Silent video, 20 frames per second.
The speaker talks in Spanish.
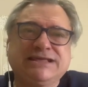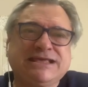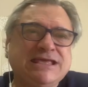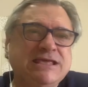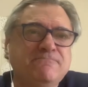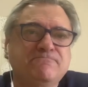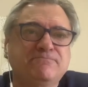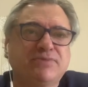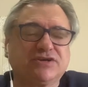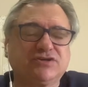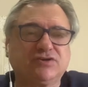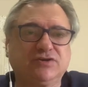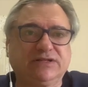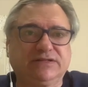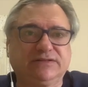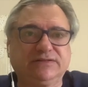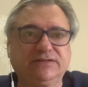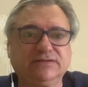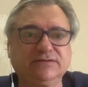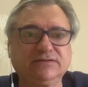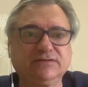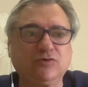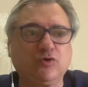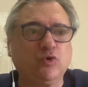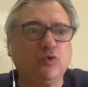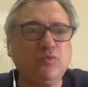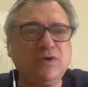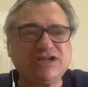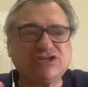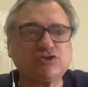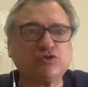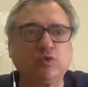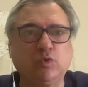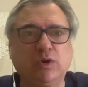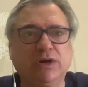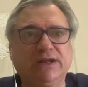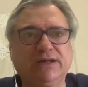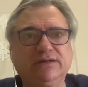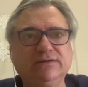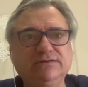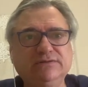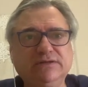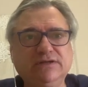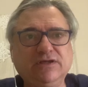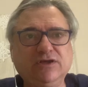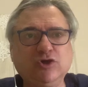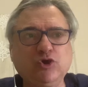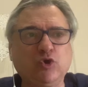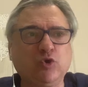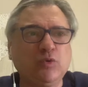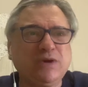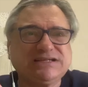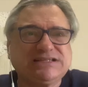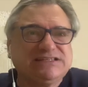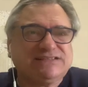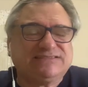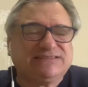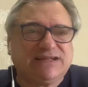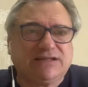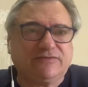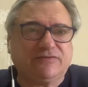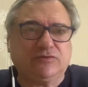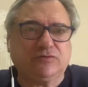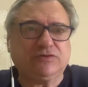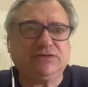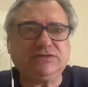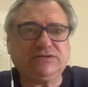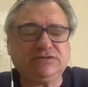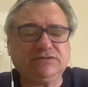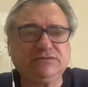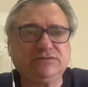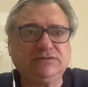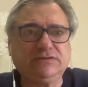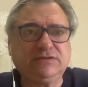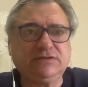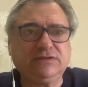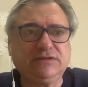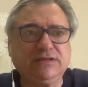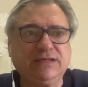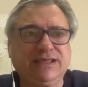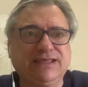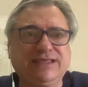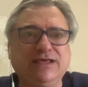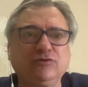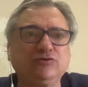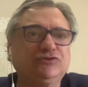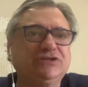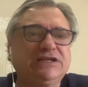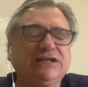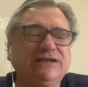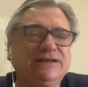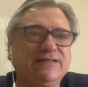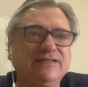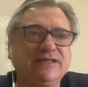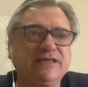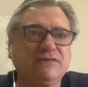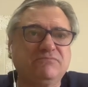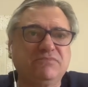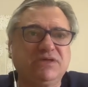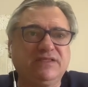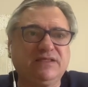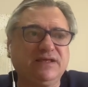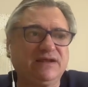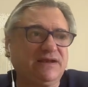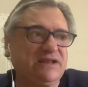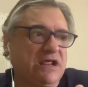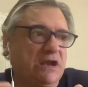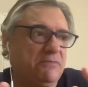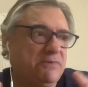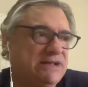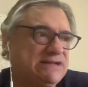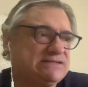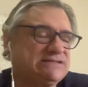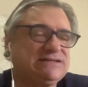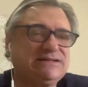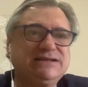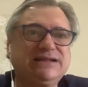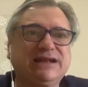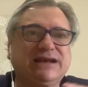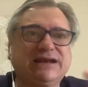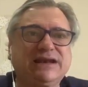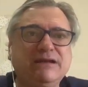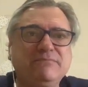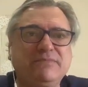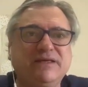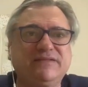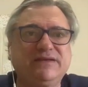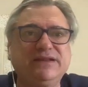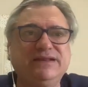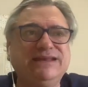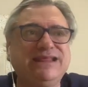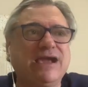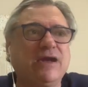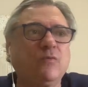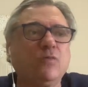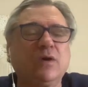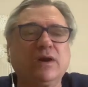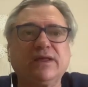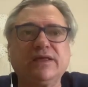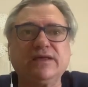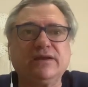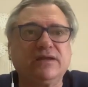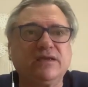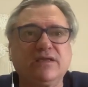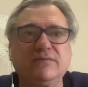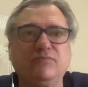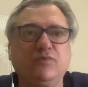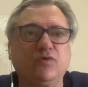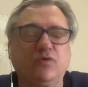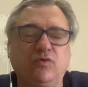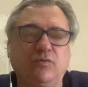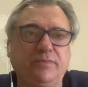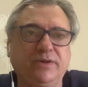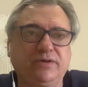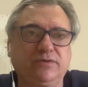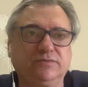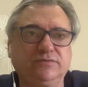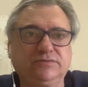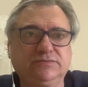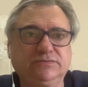Impresionante. Con una escuela, con unas instalaciones que ya no tienen nada que envidiar ni al Barça, ni al Real Madrid, ni a cualquier equipo europeo.